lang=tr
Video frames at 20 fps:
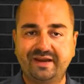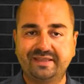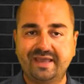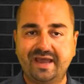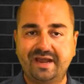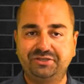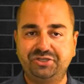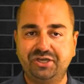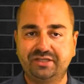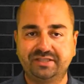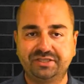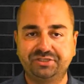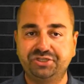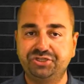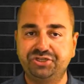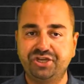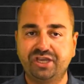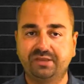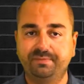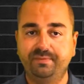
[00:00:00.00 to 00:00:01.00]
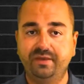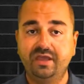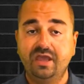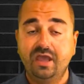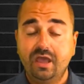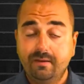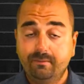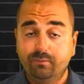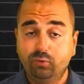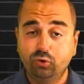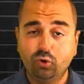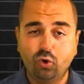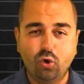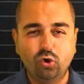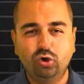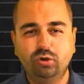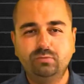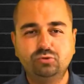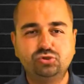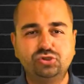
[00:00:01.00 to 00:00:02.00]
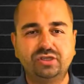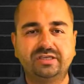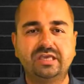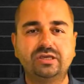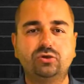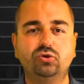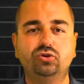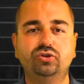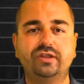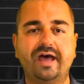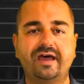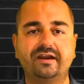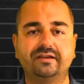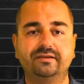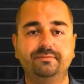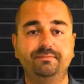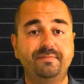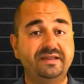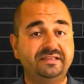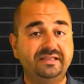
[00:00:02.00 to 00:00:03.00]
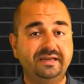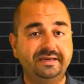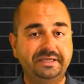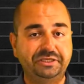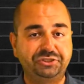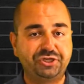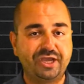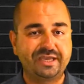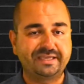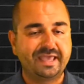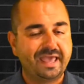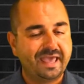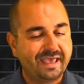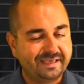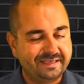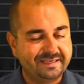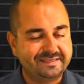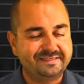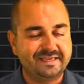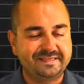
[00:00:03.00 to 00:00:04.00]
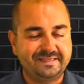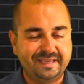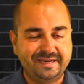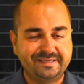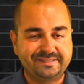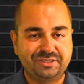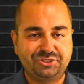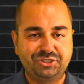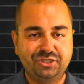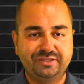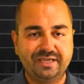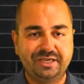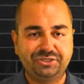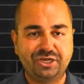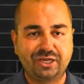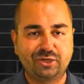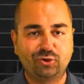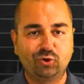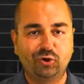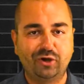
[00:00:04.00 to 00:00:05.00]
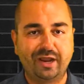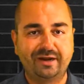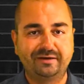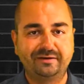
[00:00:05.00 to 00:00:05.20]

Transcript: gerçekleşecek mi? Bunu önümüzdeki günler belirleyecek. İzlediğiniz için teşekkürler.